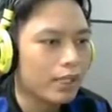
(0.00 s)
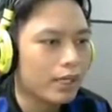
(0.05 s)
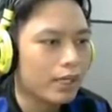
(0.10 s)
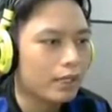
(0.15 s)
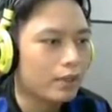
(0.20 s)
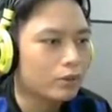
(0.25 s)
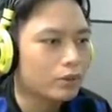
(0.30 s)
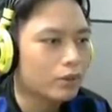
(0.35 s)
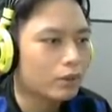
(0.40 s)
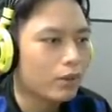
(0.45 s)

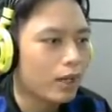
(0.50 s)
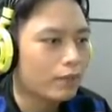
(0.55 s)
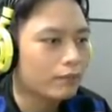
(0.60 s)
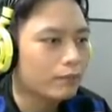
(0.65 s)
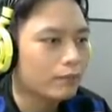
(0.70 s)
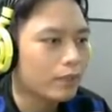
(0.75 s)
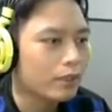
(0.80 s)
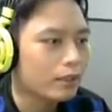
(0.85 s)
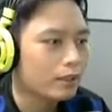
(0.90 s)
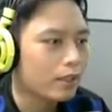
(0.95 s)
chạy đâu cho thoát
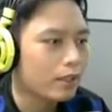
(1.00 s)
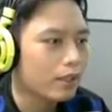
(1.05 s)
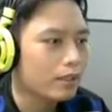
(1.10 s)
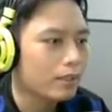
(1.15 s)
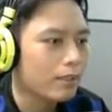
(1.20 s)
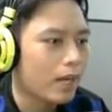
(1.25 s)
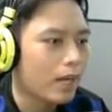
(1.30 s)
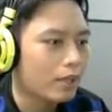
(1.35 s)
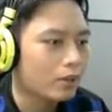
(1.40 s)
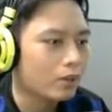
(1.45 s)
bây giờ đến
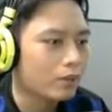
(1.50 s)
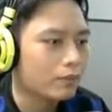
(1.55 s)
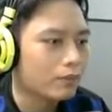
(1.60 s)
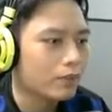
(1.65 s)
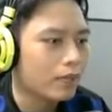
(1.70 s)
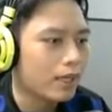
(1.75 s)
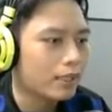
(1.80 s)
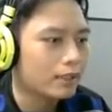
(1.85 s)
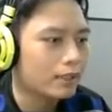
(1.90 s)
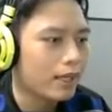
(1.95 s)
là ba thùm bằng
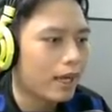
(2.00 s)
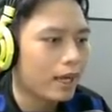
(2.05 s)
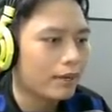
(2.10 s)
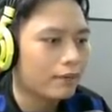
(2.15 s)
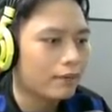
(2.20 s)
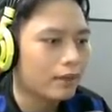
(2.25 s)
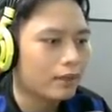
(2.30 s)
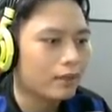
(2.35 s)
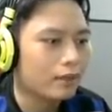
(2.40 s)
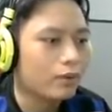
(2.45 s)
vâng, x lại và